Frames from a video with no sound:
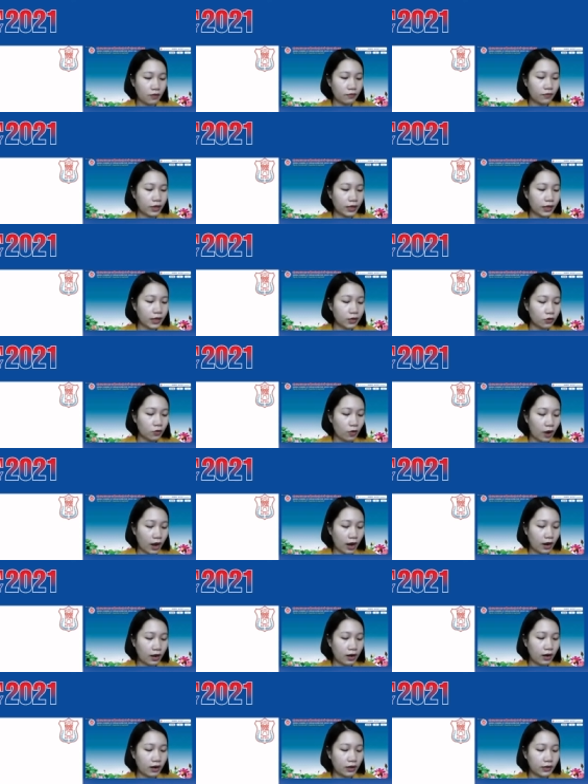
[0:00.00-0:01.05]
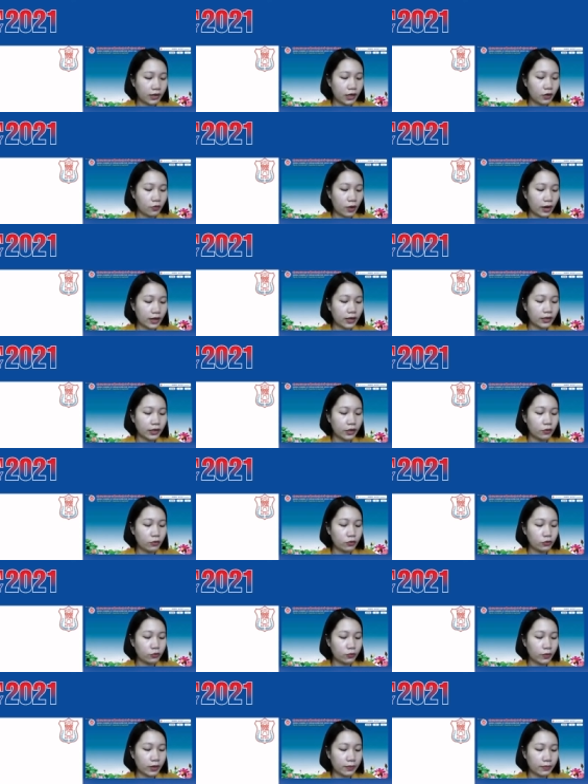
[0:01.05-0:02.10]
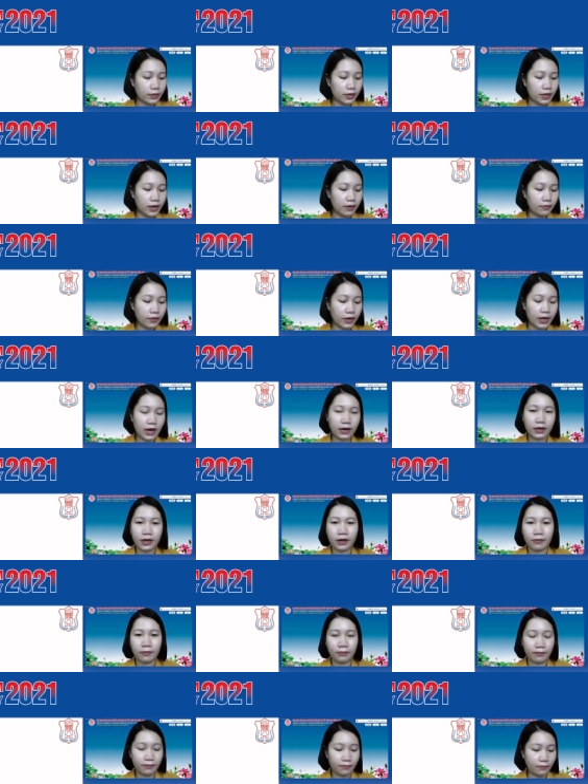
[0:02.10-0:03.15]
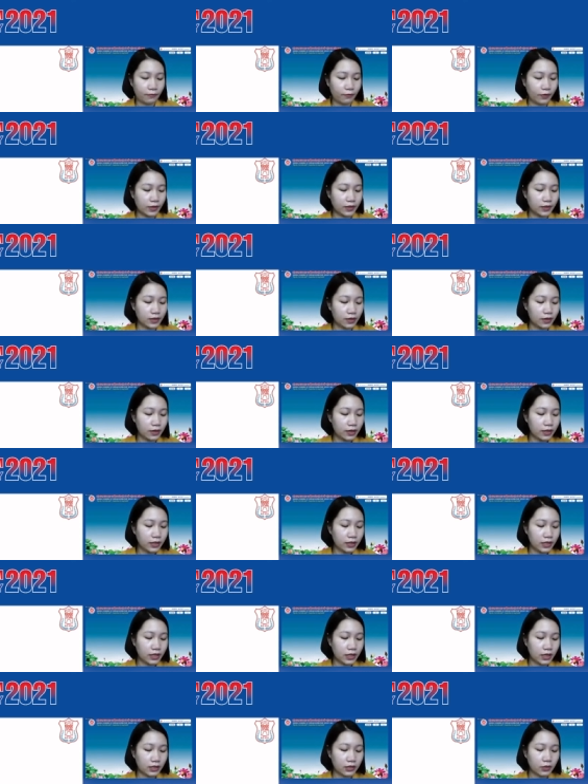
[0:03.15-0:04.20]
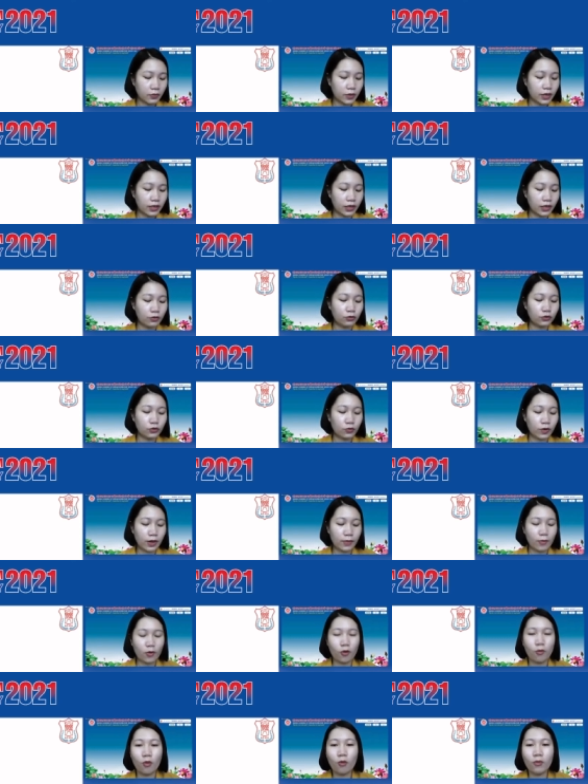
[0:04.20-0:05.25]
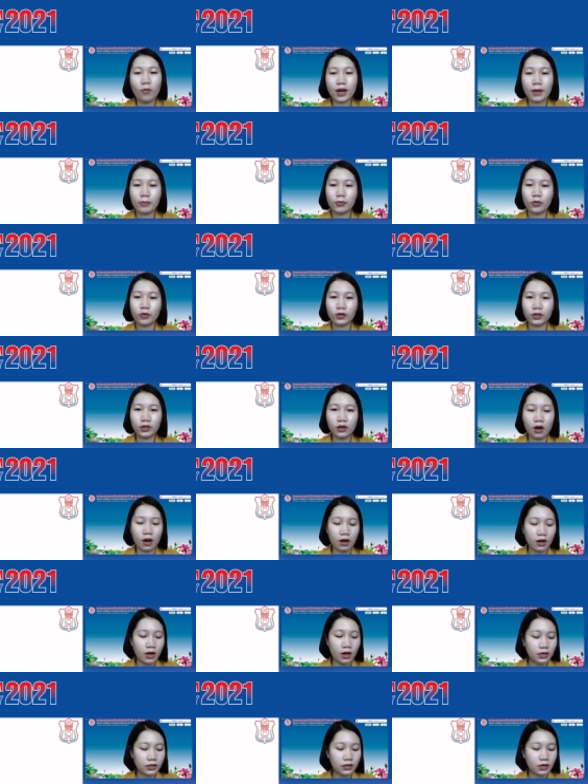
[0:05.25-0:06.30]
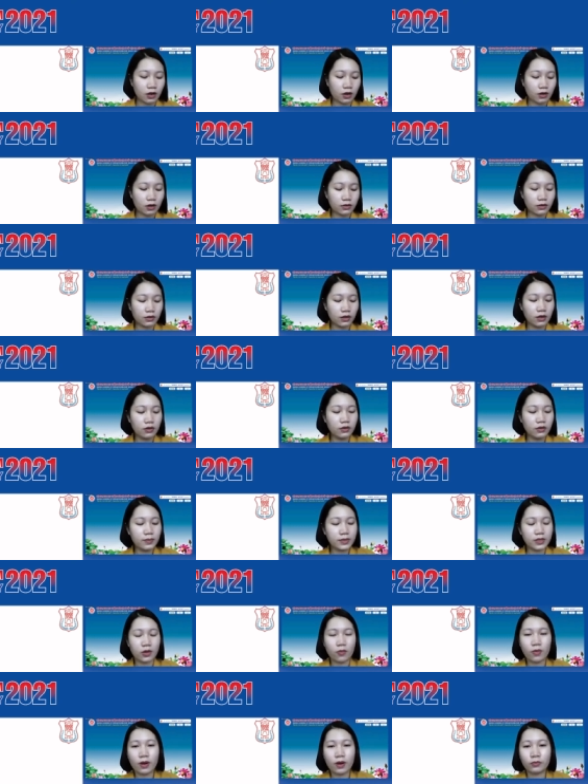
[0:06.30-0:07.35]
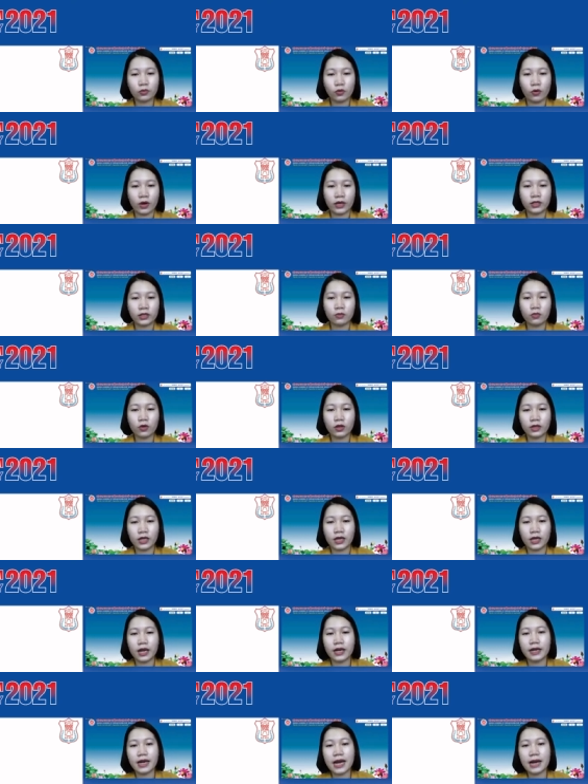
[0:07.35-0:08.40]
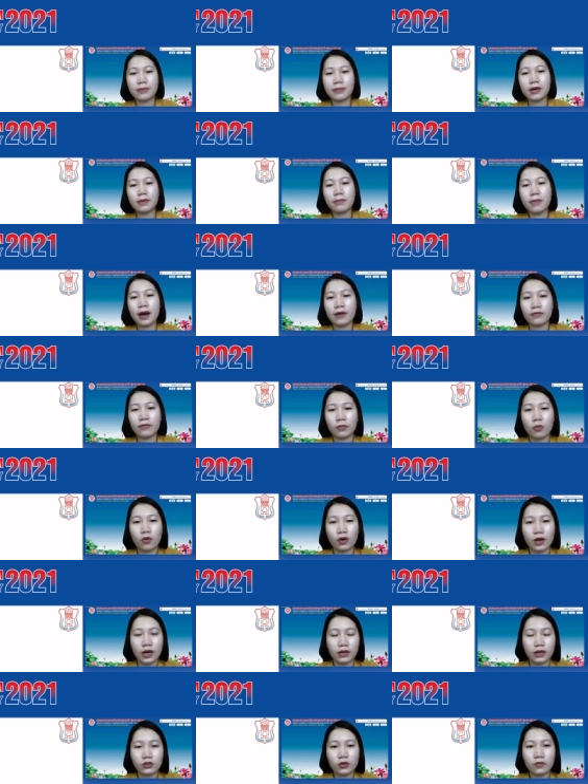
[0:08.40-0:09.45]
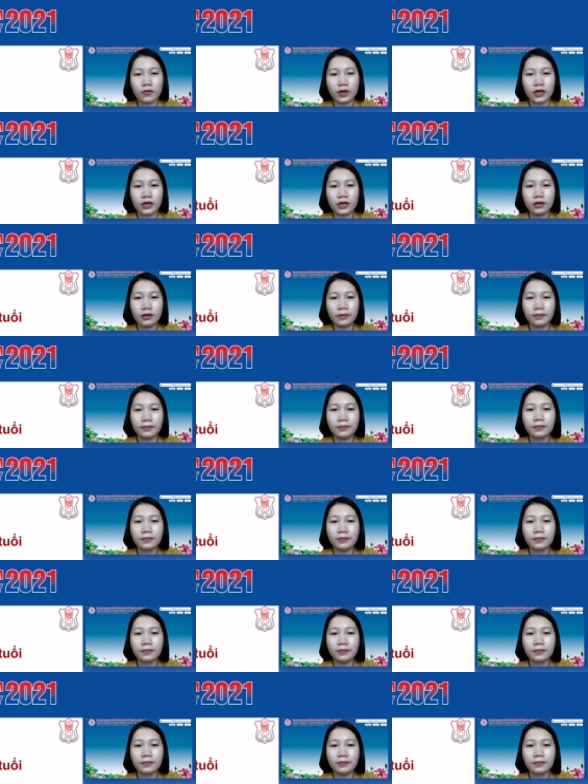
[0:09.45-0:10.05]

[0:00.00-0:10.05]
về kết quả à, kết quả nghiên cứu của chúng em nhất về đặc điểm về giới thì à, trong nghiên cứu chúng em có 45 đối tượng lớn hơn 65 tuổi trong đó tỷ lệ nam gấp 3,1 lần so với nữ